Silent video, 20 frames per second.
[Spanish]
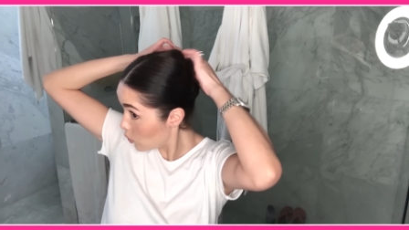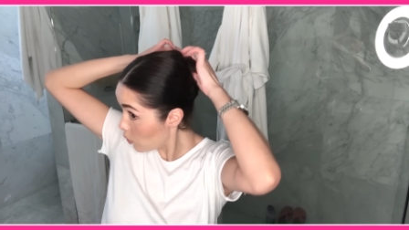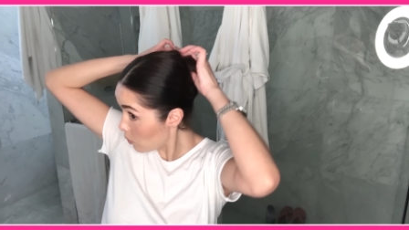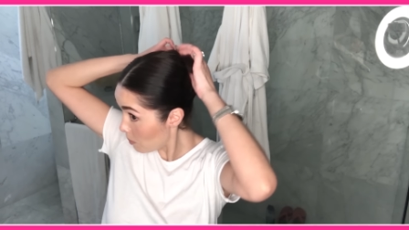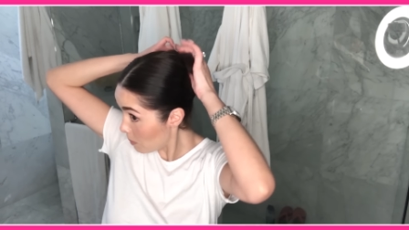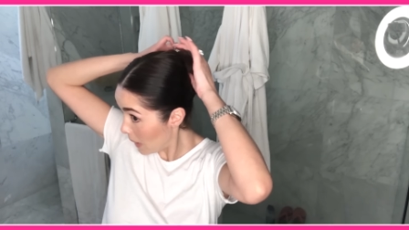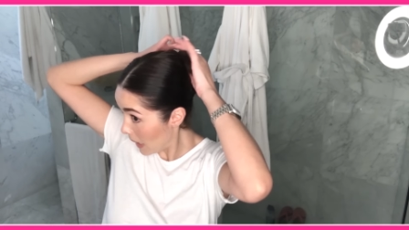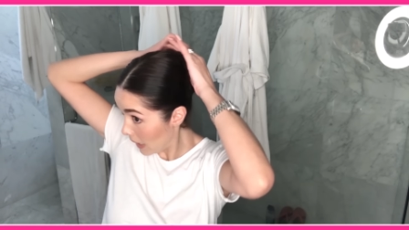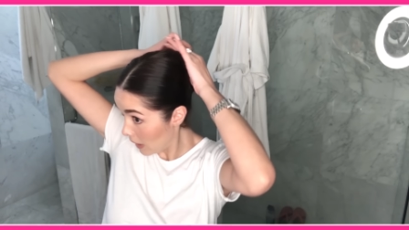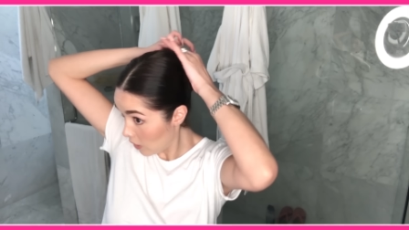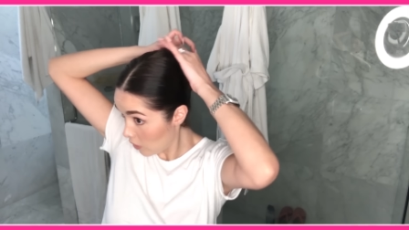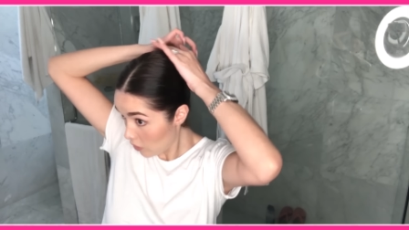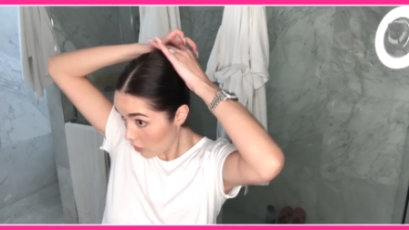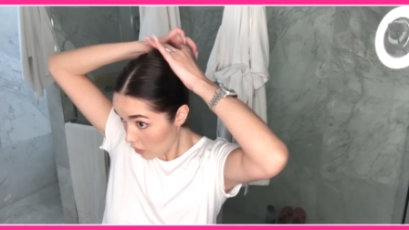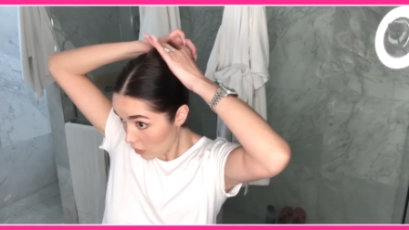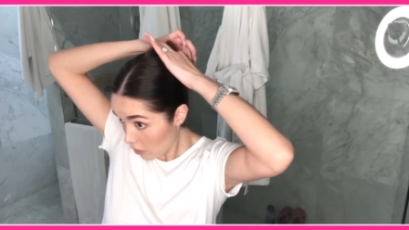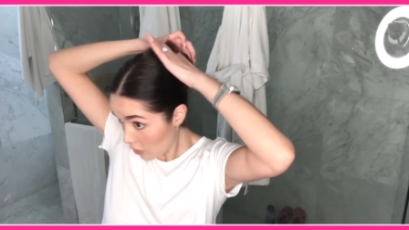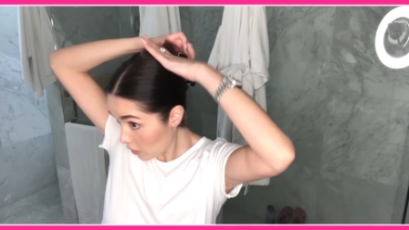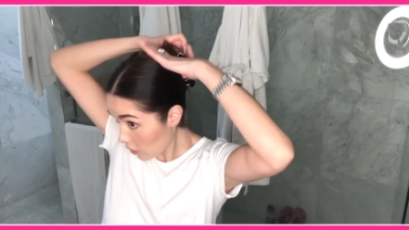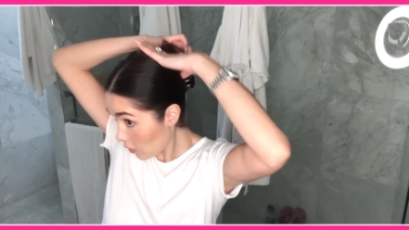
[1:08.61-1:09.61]
tu
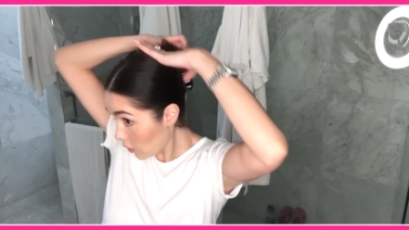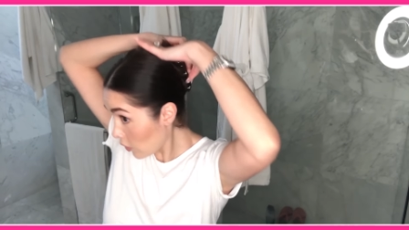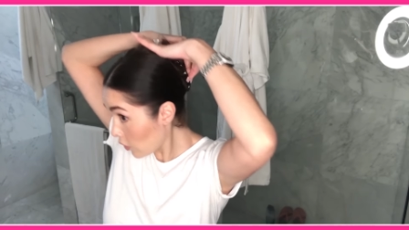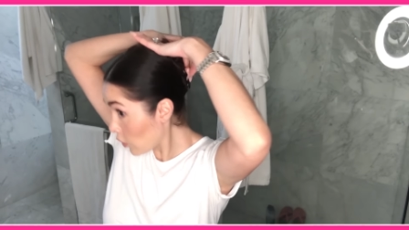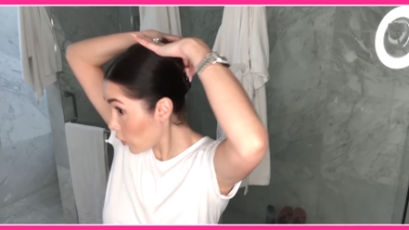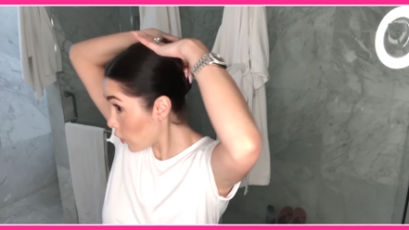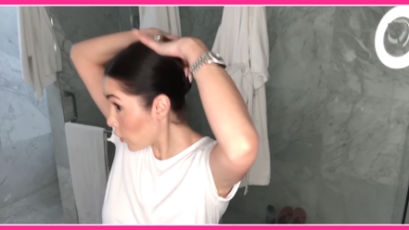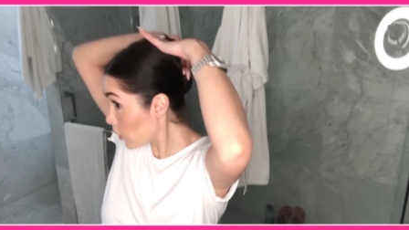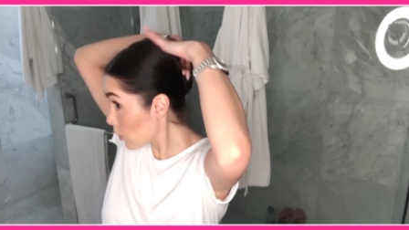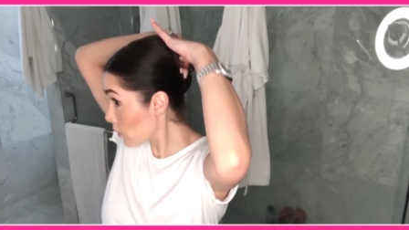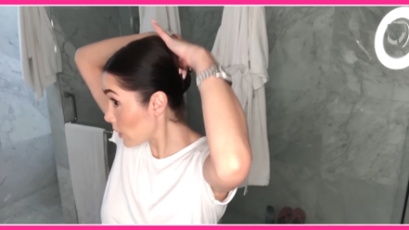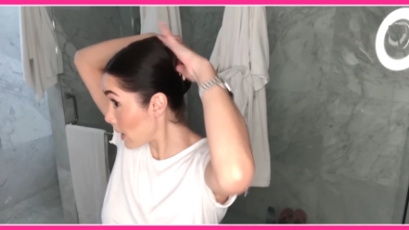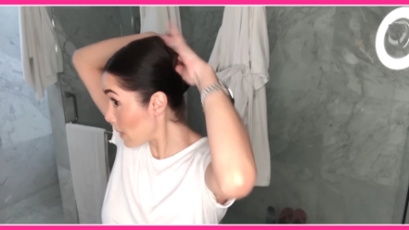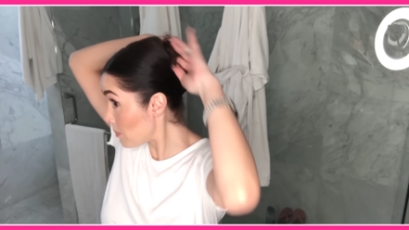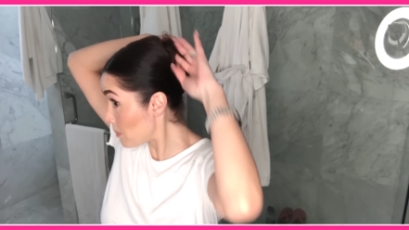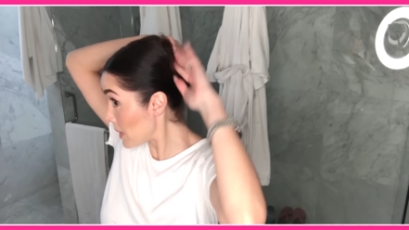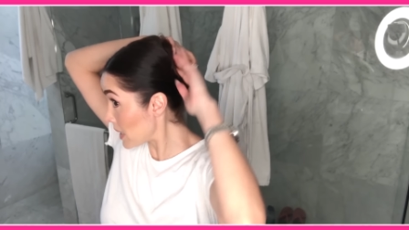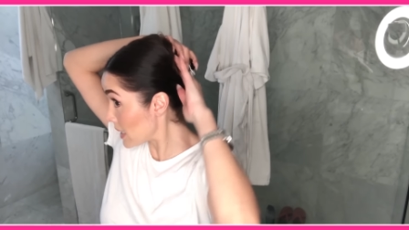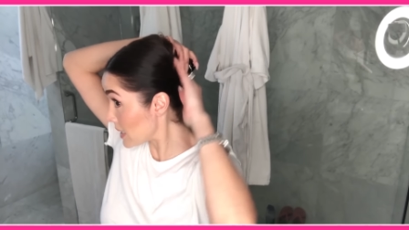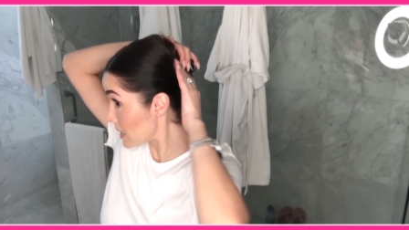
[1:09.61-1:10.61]
pelo con
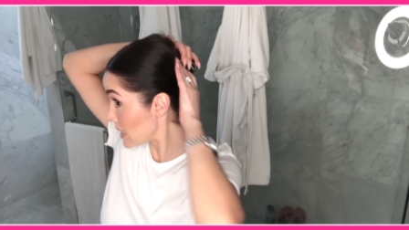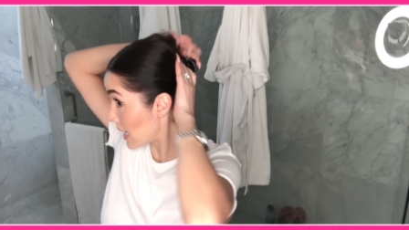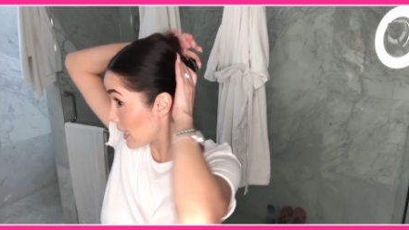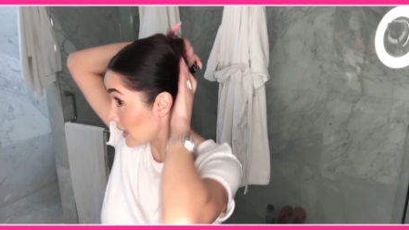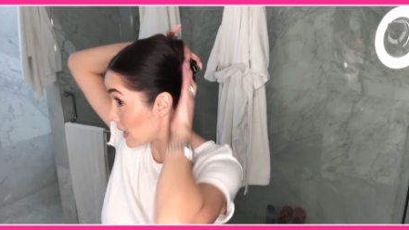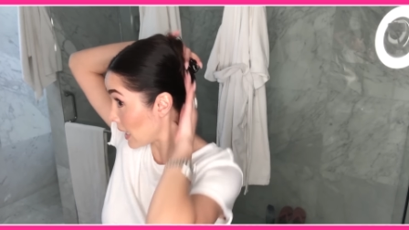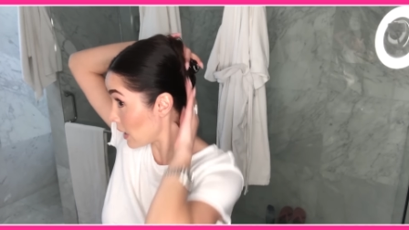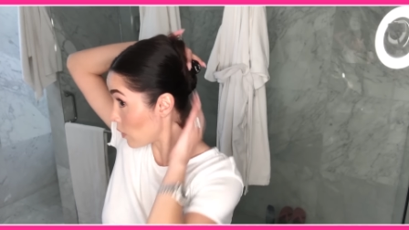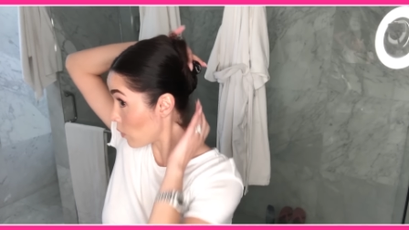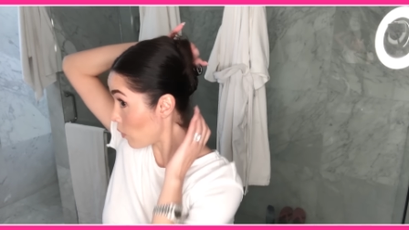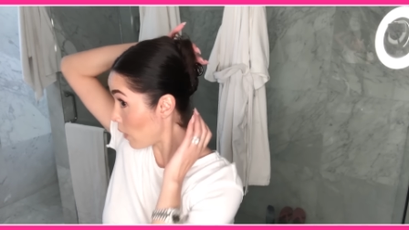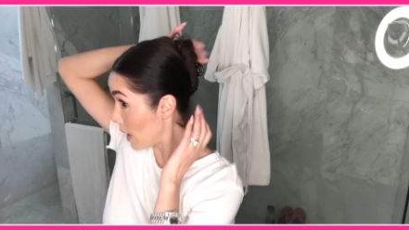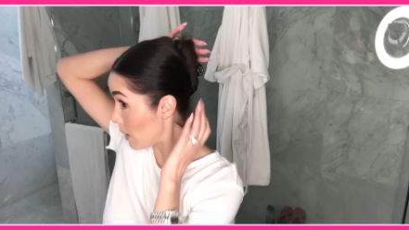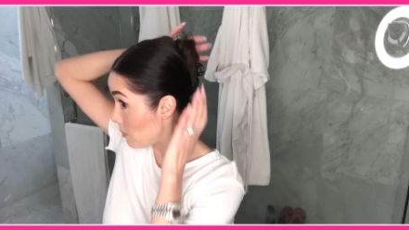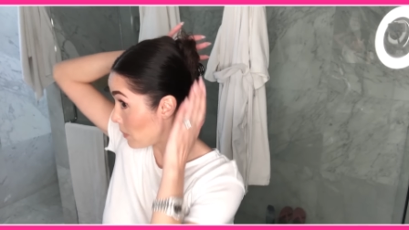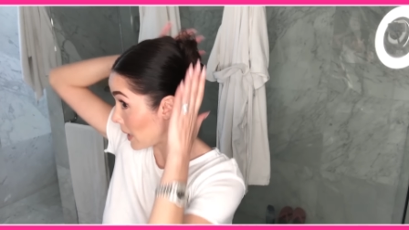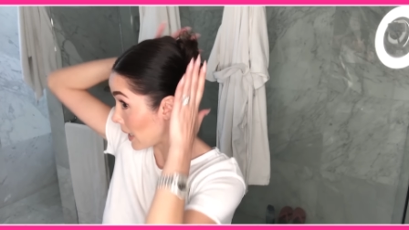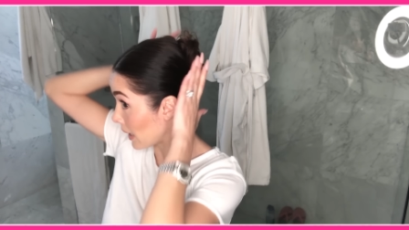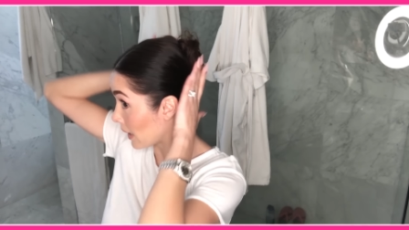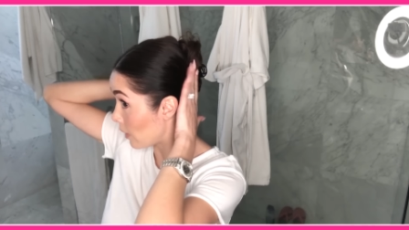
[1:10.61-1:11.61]
una pinza tal
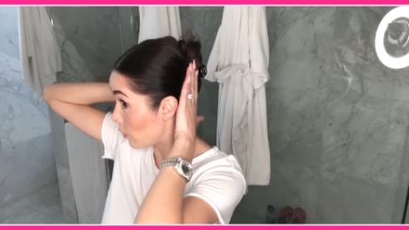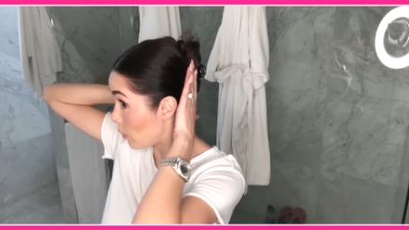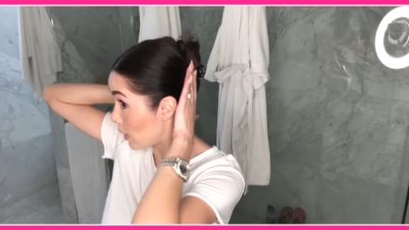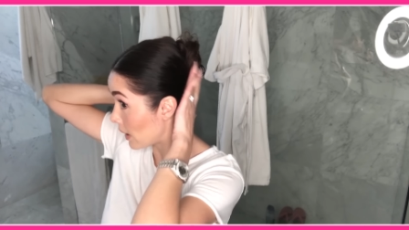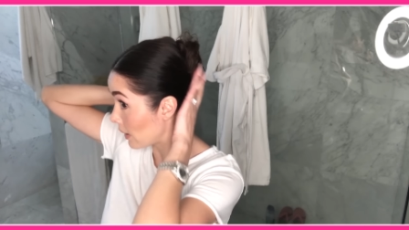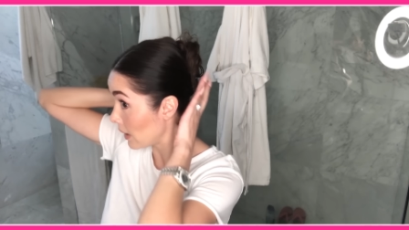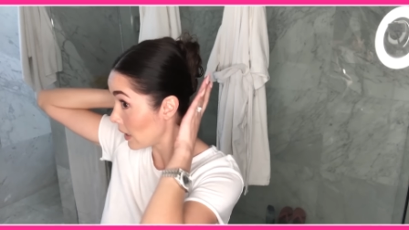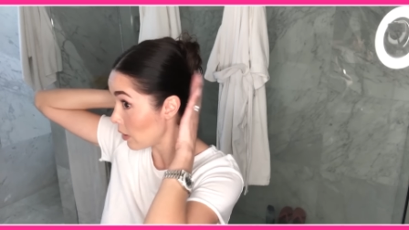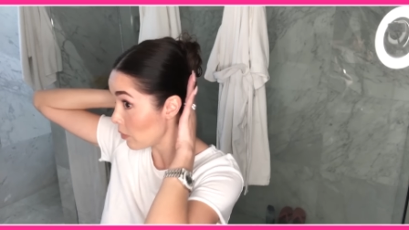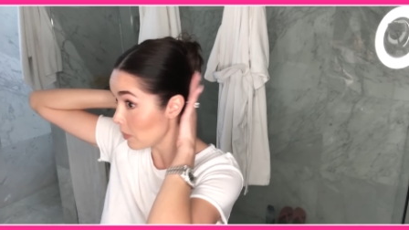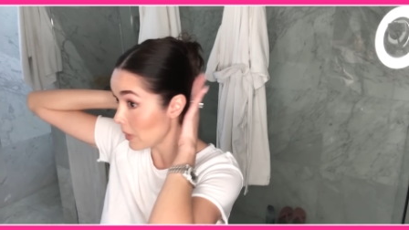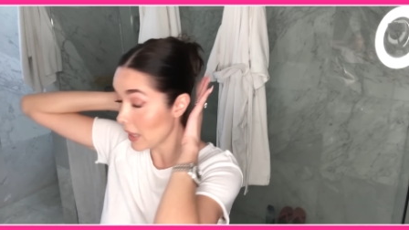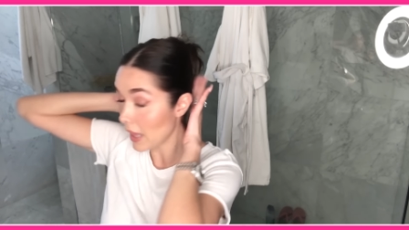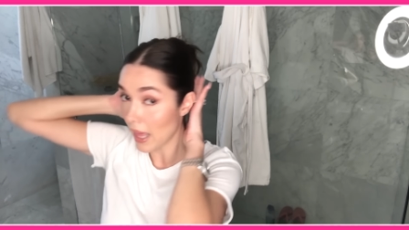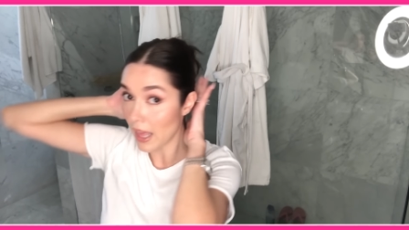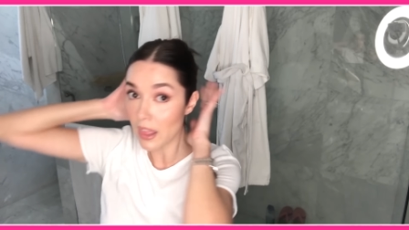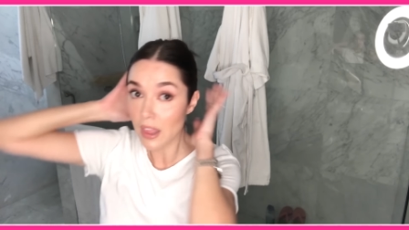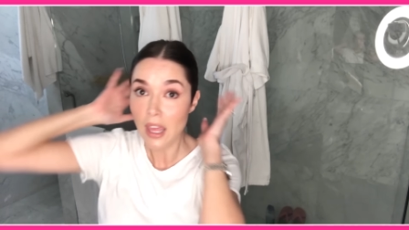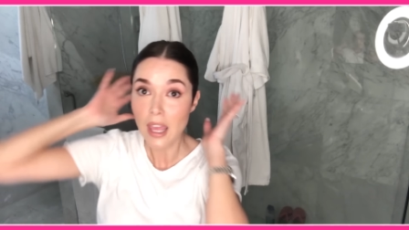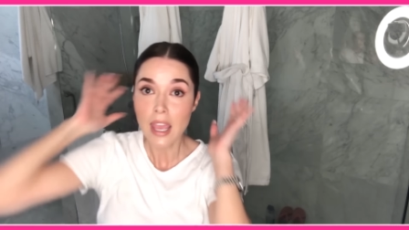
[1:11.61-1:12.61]
cual para que guarde la
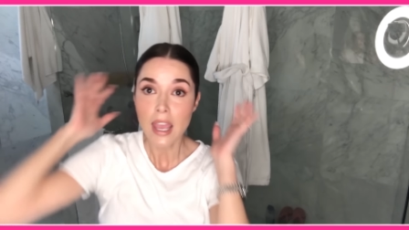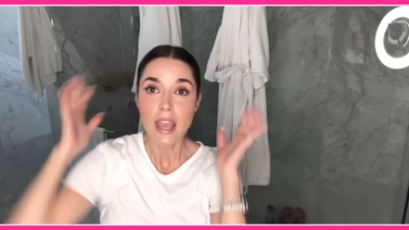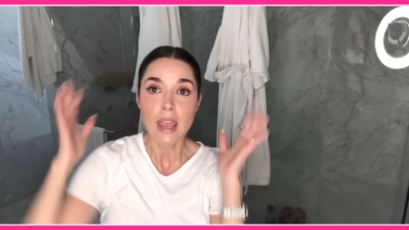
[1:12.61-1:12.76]
humedad.